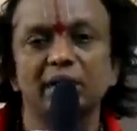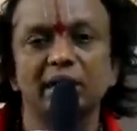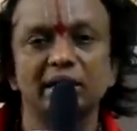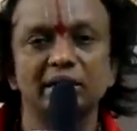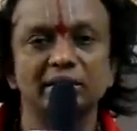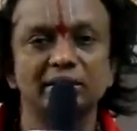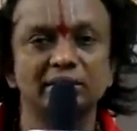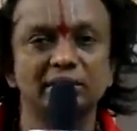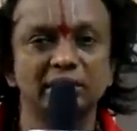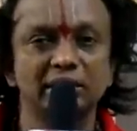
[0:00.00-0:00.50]

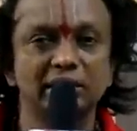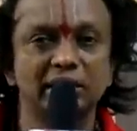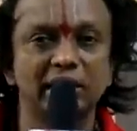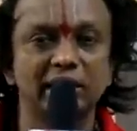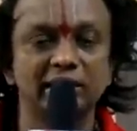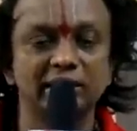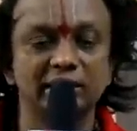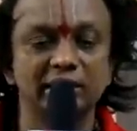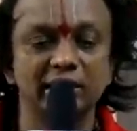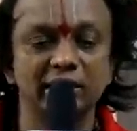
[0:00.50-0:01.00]
பாரத
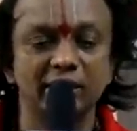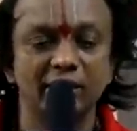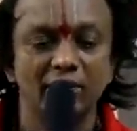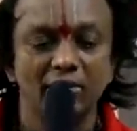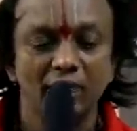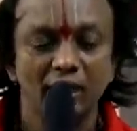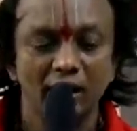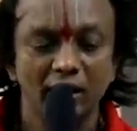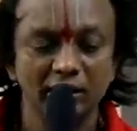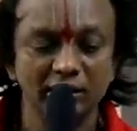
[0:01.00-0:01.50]
திருநாட்டில்
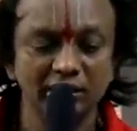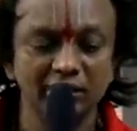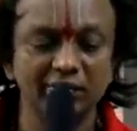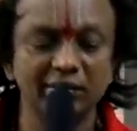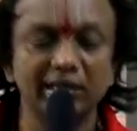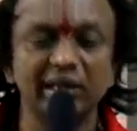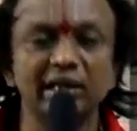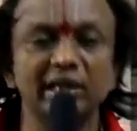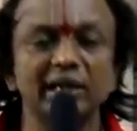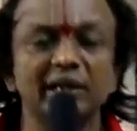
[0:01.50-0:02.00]
அந்த
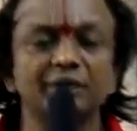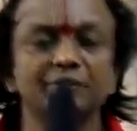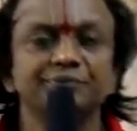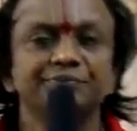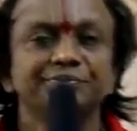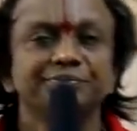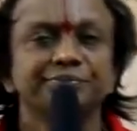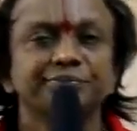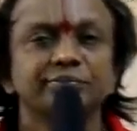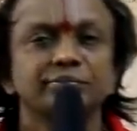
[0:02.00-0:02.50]
வகையில்
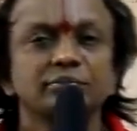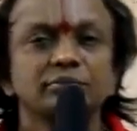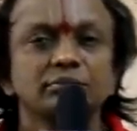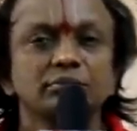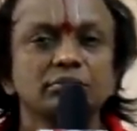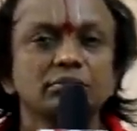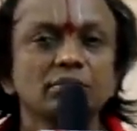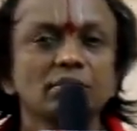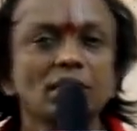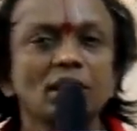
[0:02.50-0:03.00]

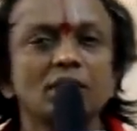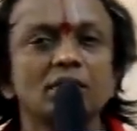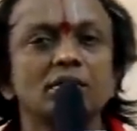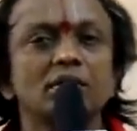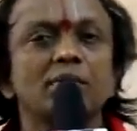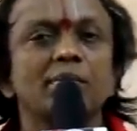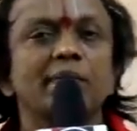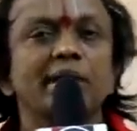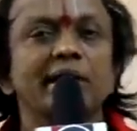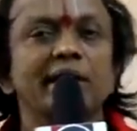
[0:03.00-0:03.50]

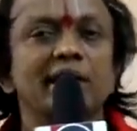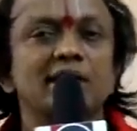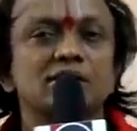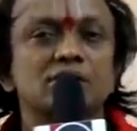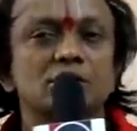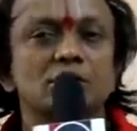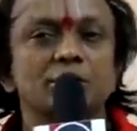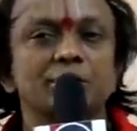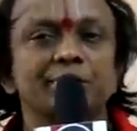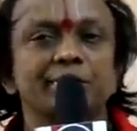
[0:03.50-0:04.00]
இந்த
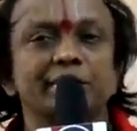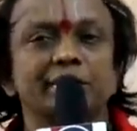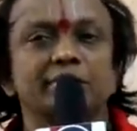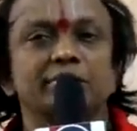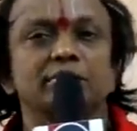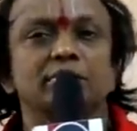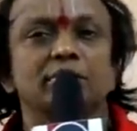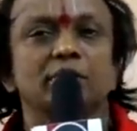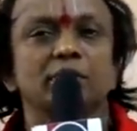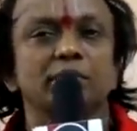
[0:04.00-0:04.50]
பயாஸ்கோப்பு
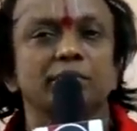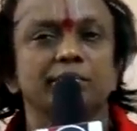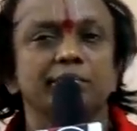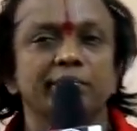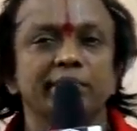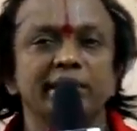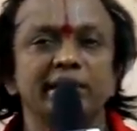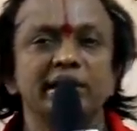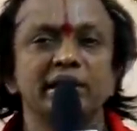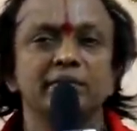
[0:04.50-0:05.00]

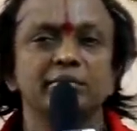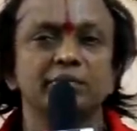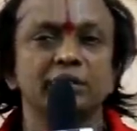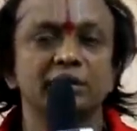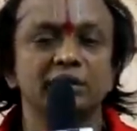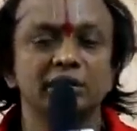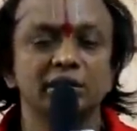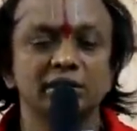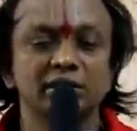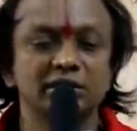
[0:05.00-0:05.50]

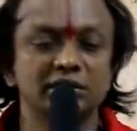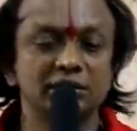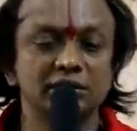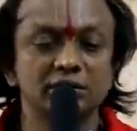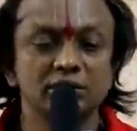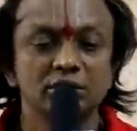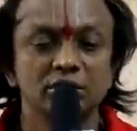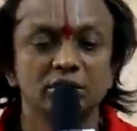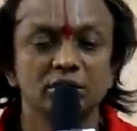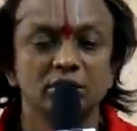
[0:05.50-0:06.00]
மெய்யன்பர்களுக்கு
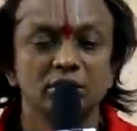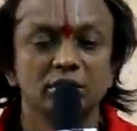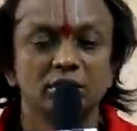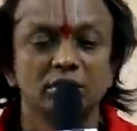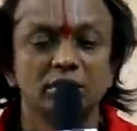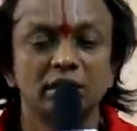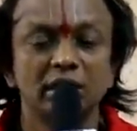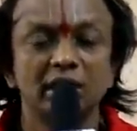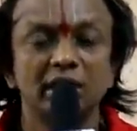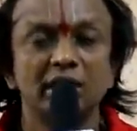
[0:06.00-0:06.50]

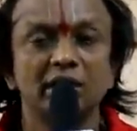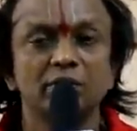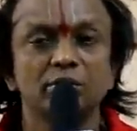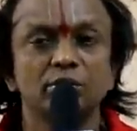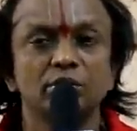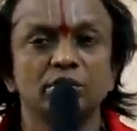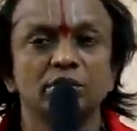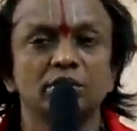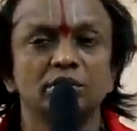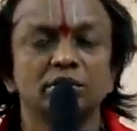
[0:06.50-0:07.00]
நல்ல
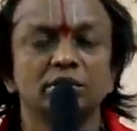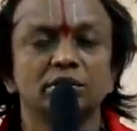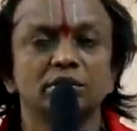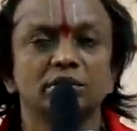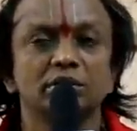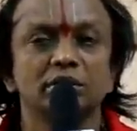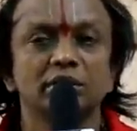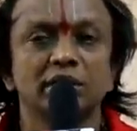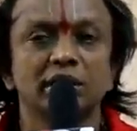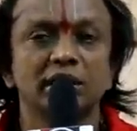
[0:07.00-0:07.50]
ஒரு
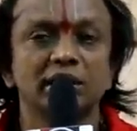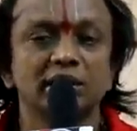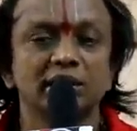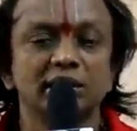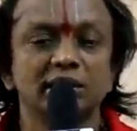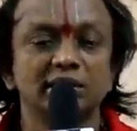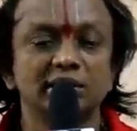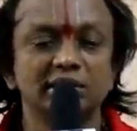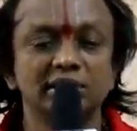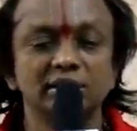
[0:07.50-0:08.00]

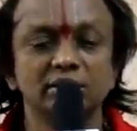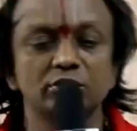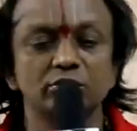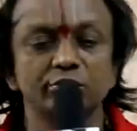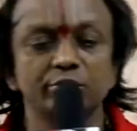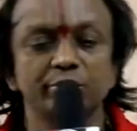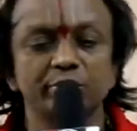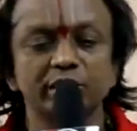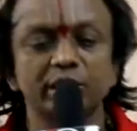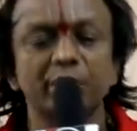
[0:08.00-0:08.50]
நேர்களுக்கு
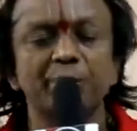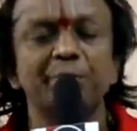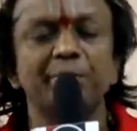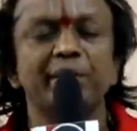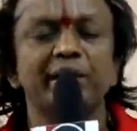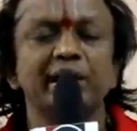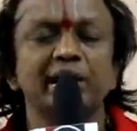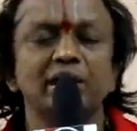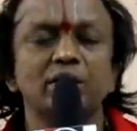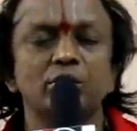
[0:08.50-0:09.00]

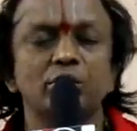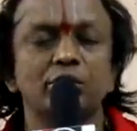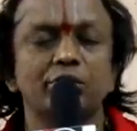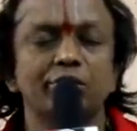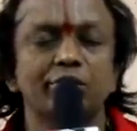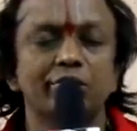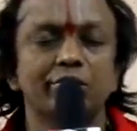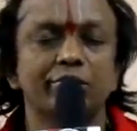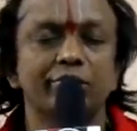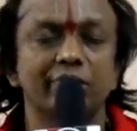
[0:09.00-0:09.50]
மிகப்பெரிய ஒரு
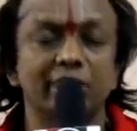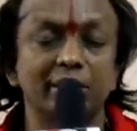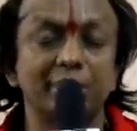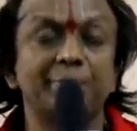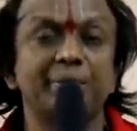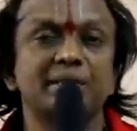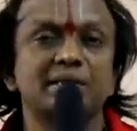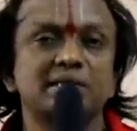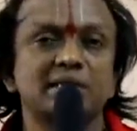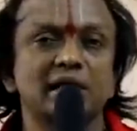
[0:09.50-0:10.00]

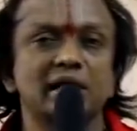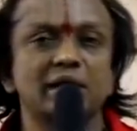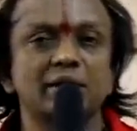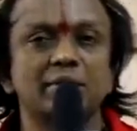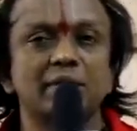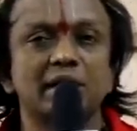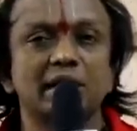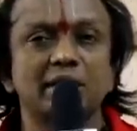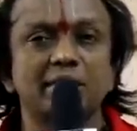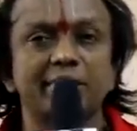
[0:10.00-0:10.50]

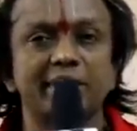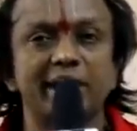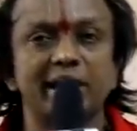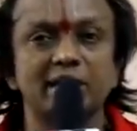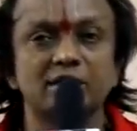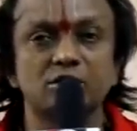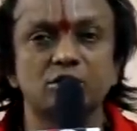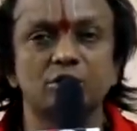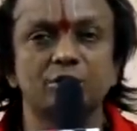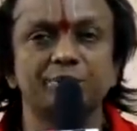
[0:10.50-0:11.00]
வரப்பிரசாதமாக
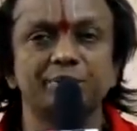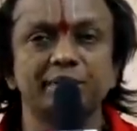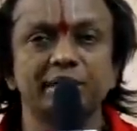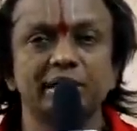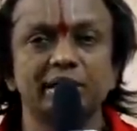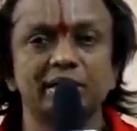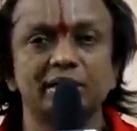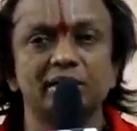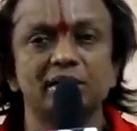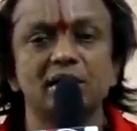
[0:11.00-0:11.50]
பயாஸ்கோப்
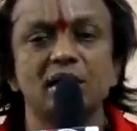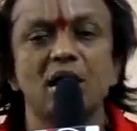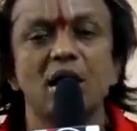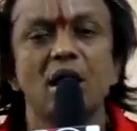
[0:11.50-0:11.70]
நேர்கள்